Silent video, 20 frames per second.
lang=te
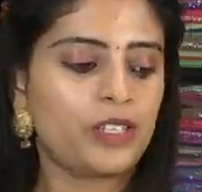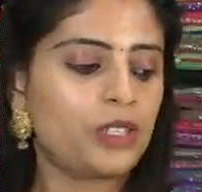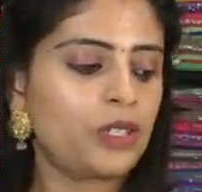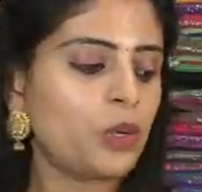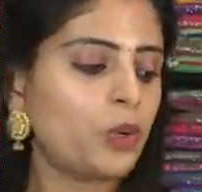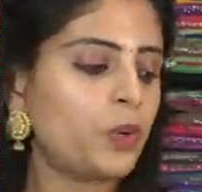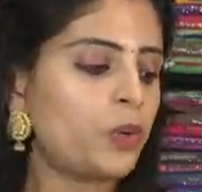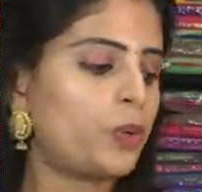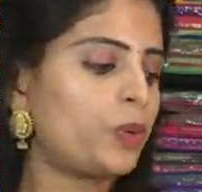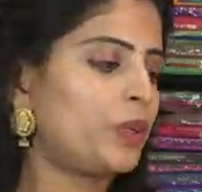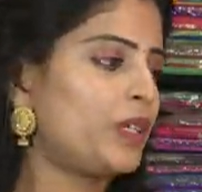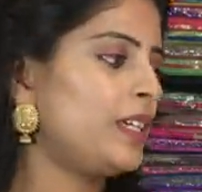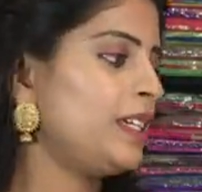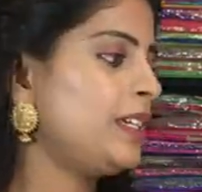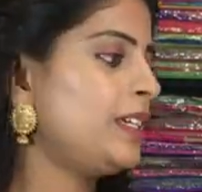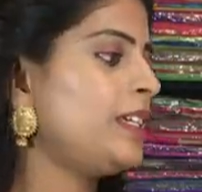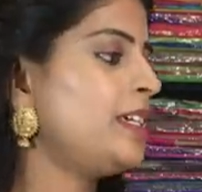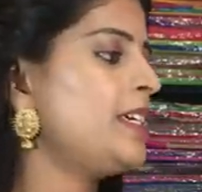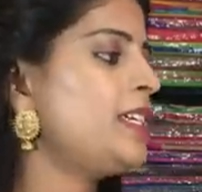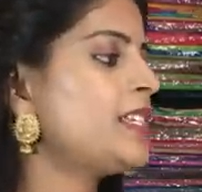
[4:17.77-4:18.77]
సో
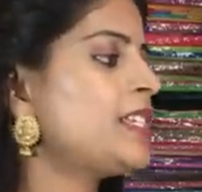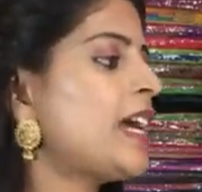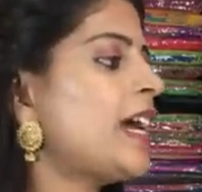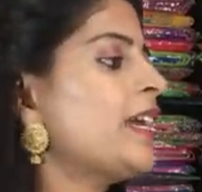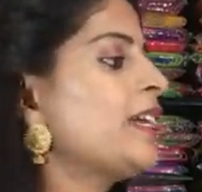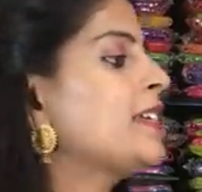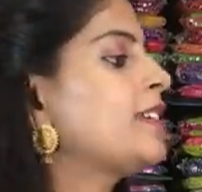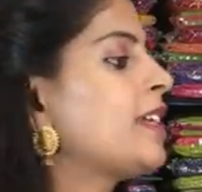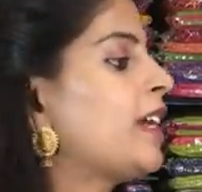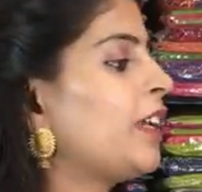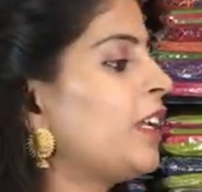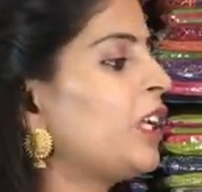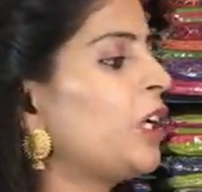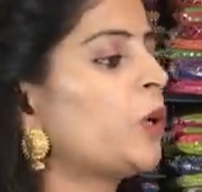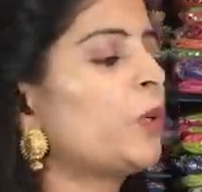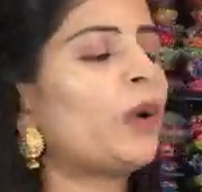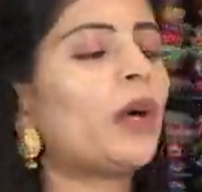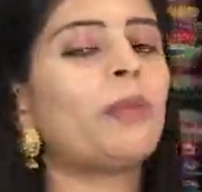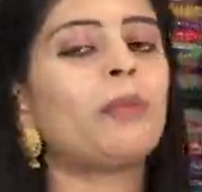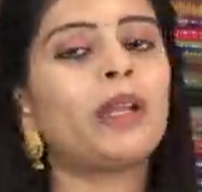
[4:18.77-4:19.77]
ఈ శారీస్ అన్నీ
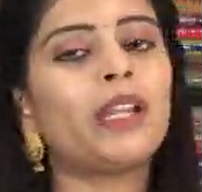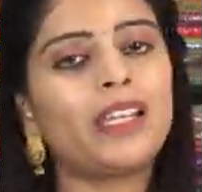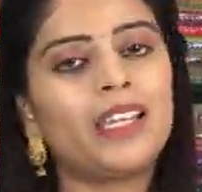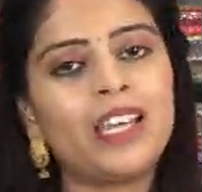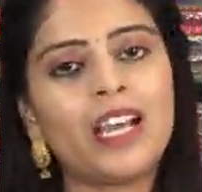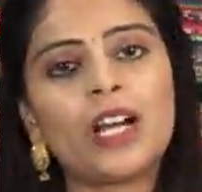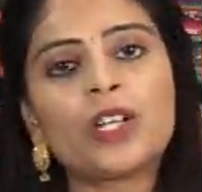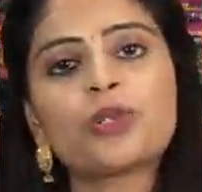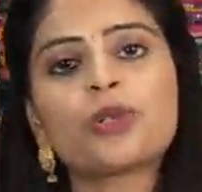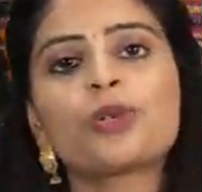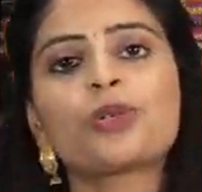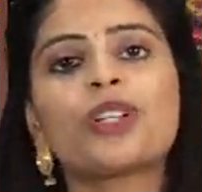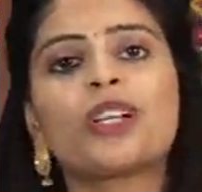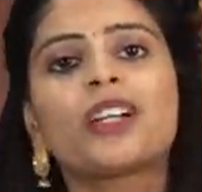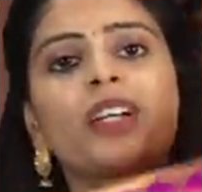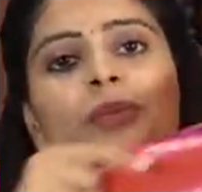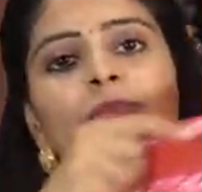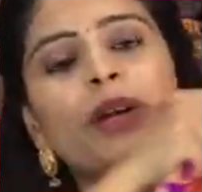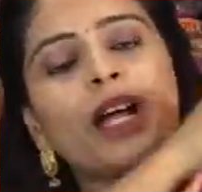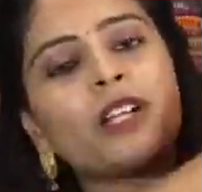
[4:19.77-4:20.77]
కూడా మనకి అశోక్
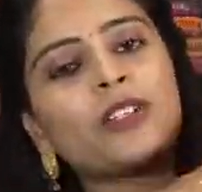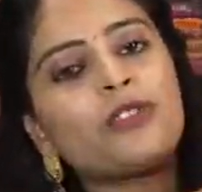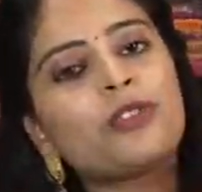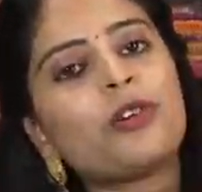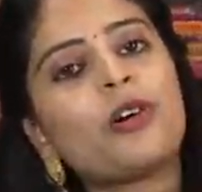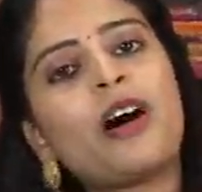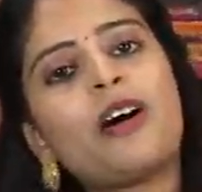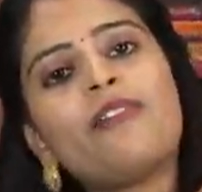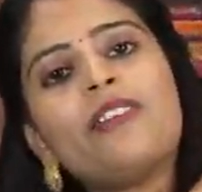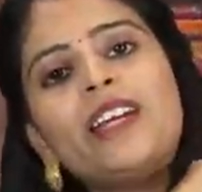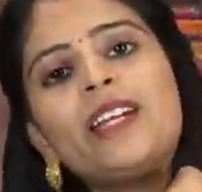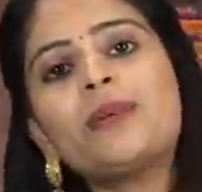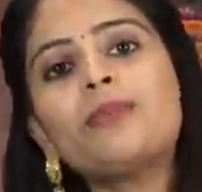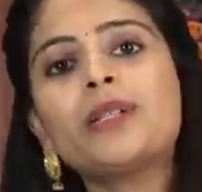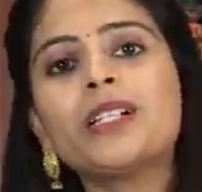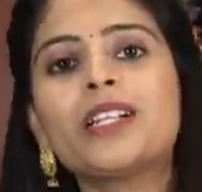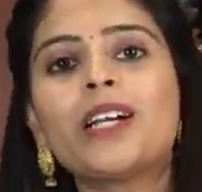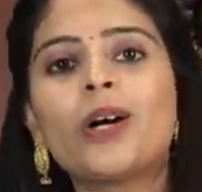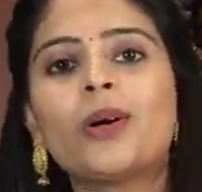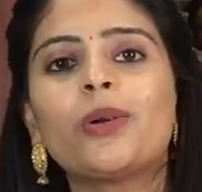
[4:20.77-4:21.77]
నగర్ బ్రాంచ్లో
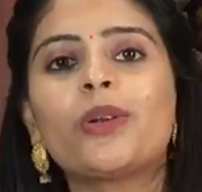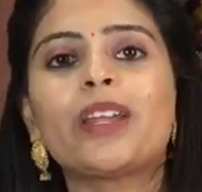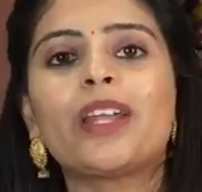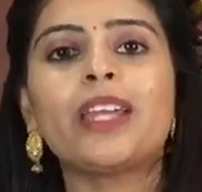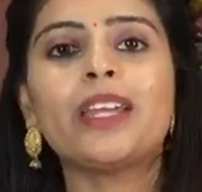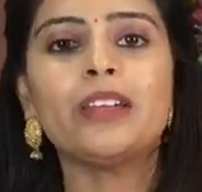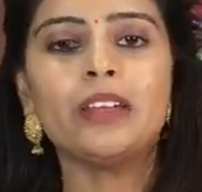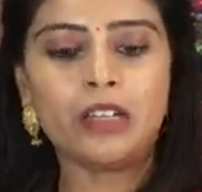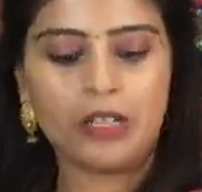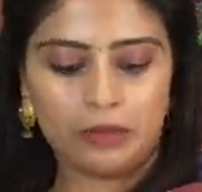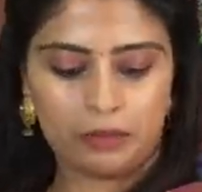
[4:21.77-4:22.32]
అవైలబుల్గా ఉన్నాయి